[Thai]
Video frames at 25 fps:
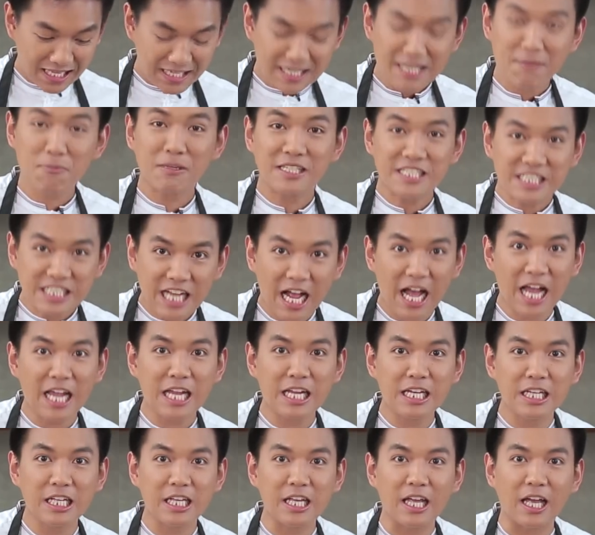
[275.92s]
นี่มันใช่
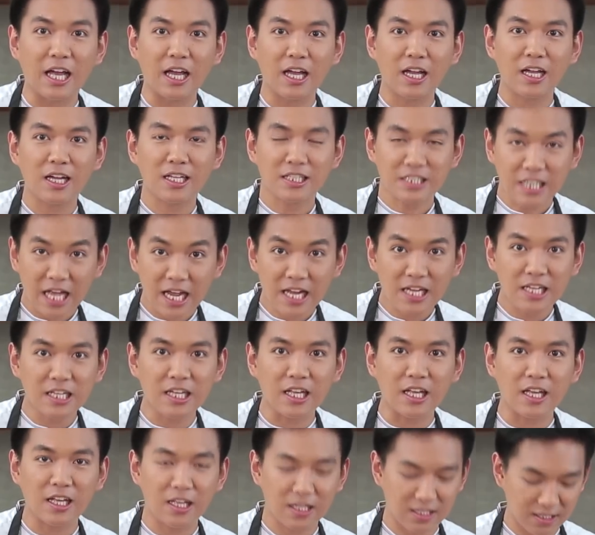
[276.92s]
เลยอ่ะใช่เล
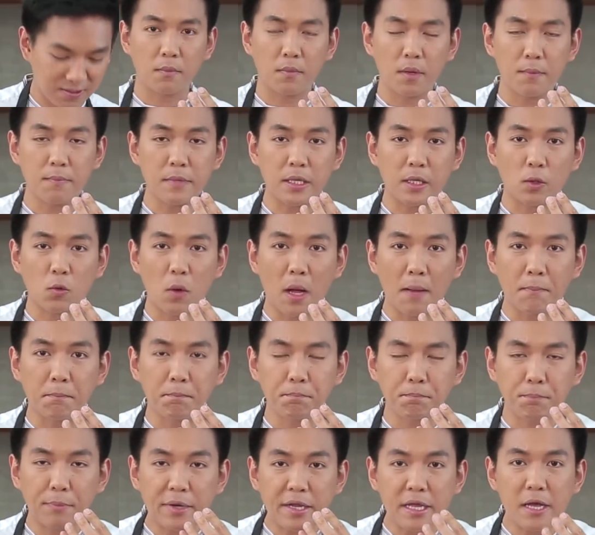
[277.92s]
ยมันมีความ
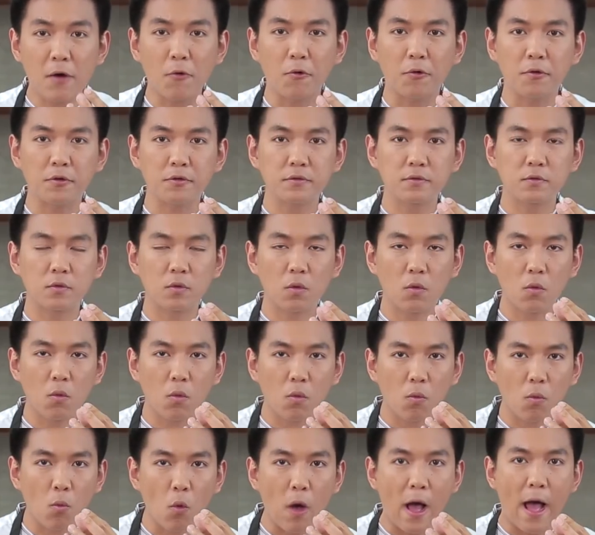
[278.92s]
เปรี้ยว
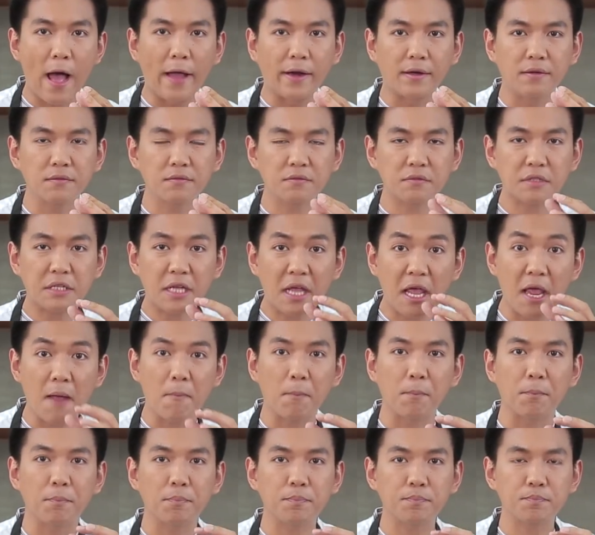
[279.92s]
หวานเค็ม
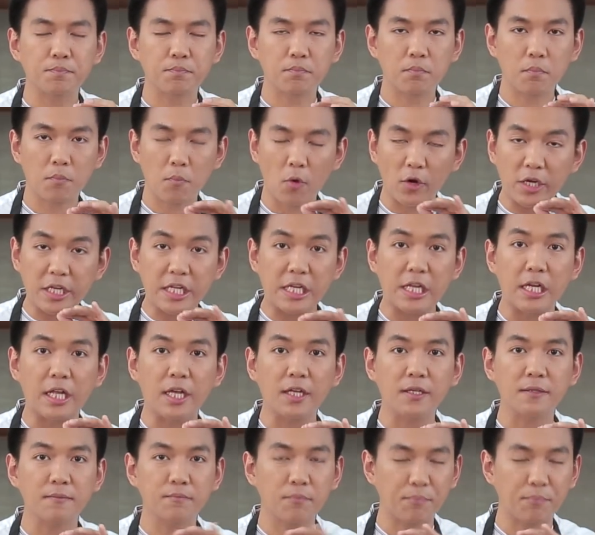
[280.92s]
พอดีเลย